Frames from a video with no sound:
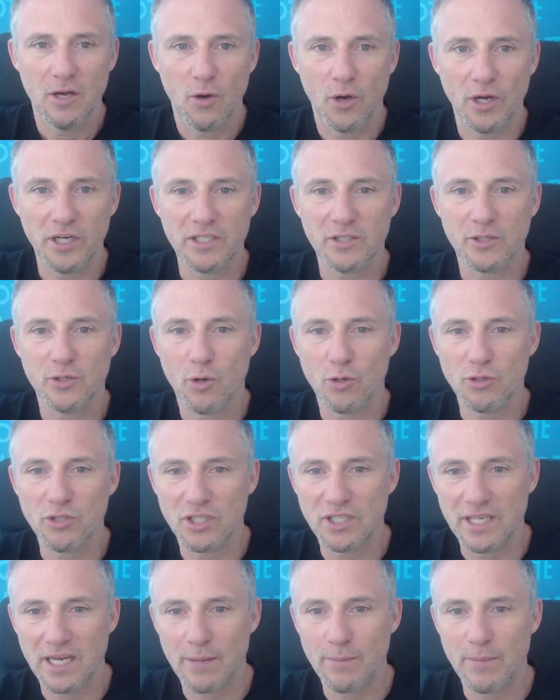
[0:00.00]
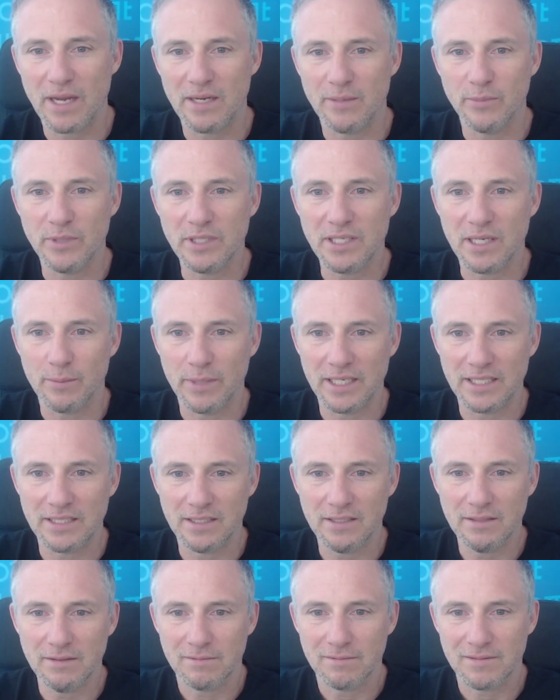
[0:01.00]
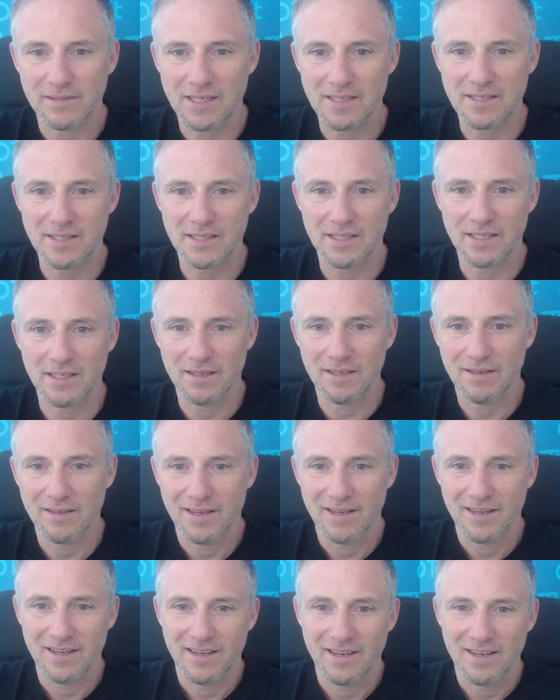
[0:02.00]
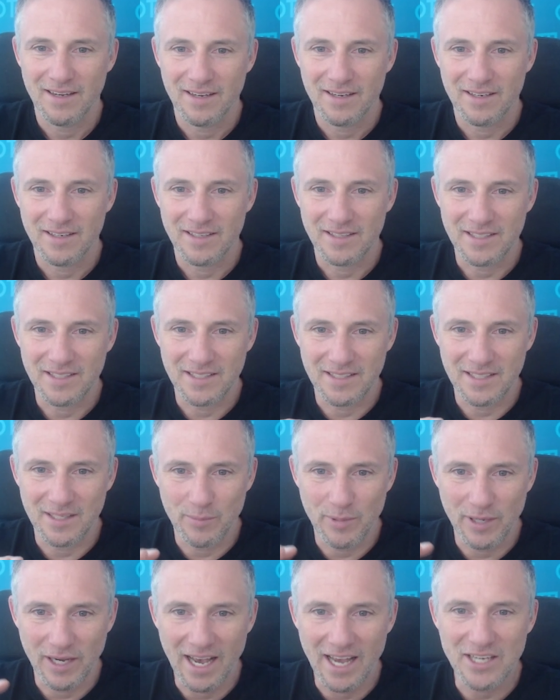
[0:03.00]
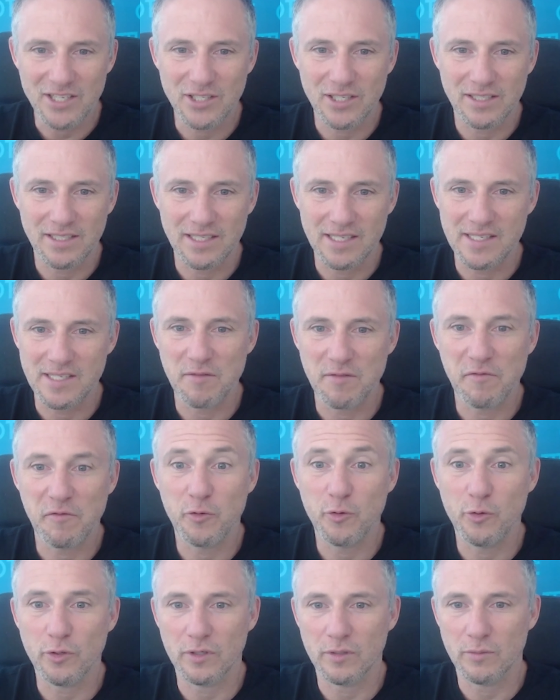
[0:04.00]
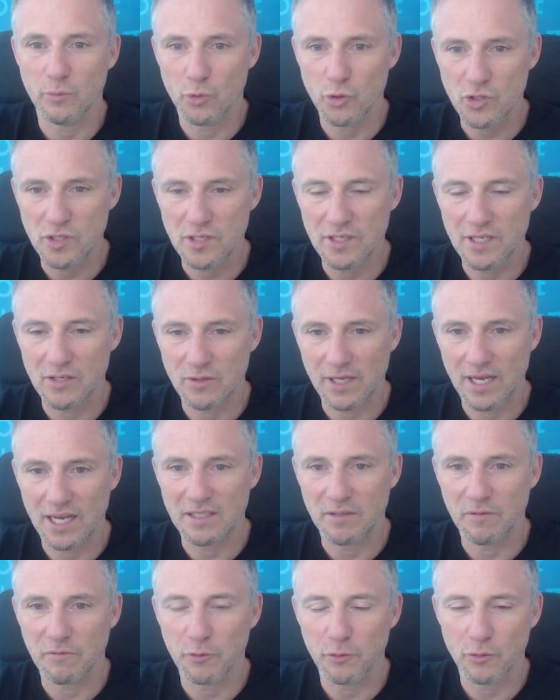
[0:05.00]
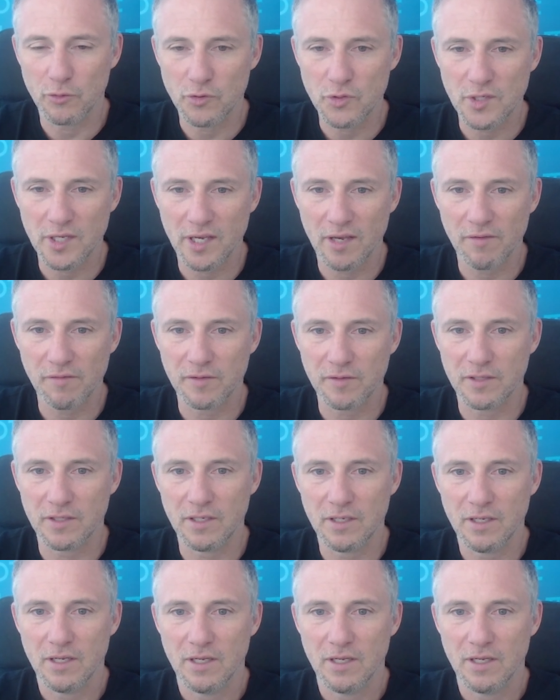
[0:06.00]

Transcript: Heute coache ich eher meine Mitarbeiter, dass sie die Bereiche, die sie führen müssen, also gerade die Führungskräfte,